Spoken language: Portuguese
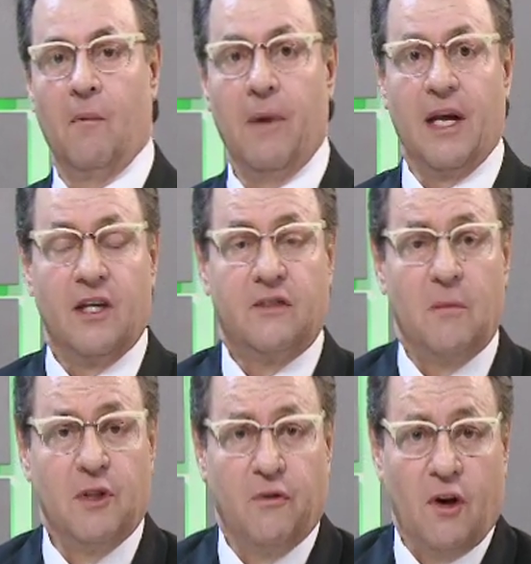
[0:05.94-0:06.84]
Bem,
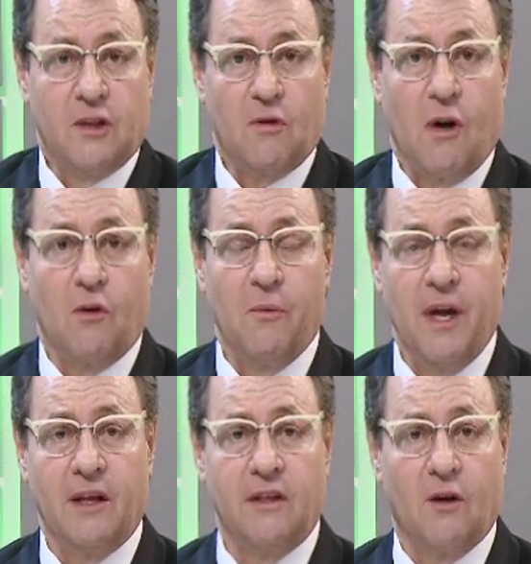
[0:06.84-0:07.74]
estamos de volta com o
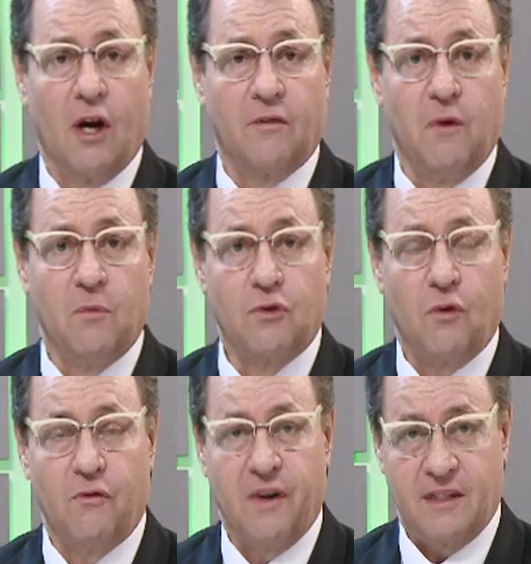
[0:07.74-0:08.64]
argumento e agora vamos
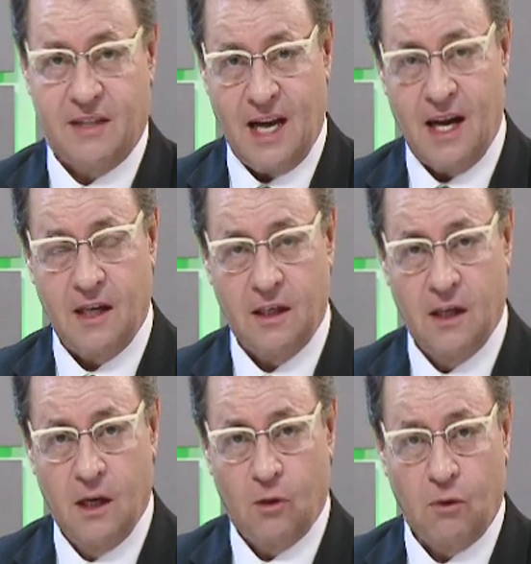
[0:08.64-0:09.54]
conversar
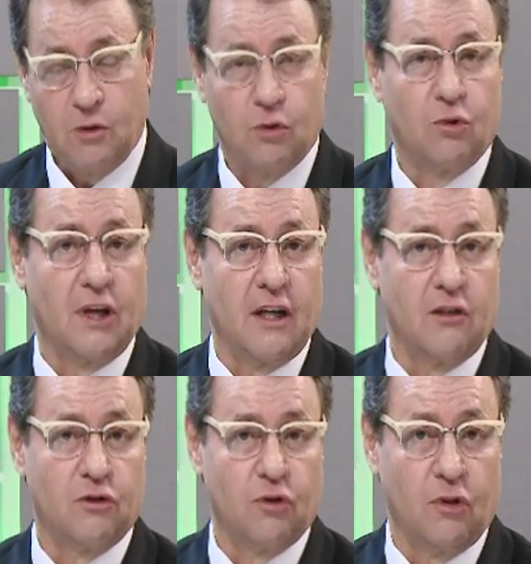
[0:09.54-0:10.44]
com a doutora
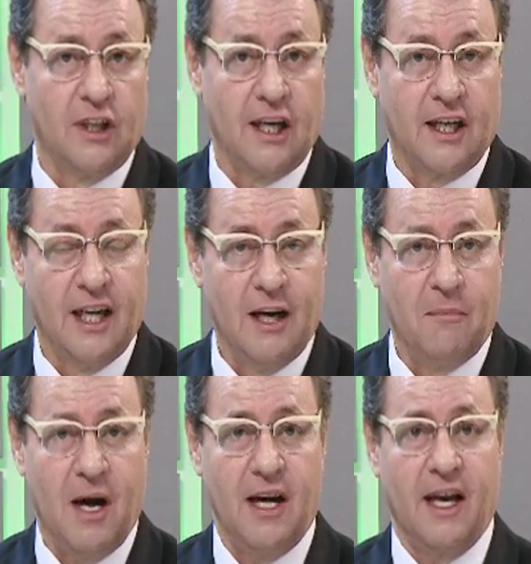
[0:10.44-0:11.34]
Sônia Gama.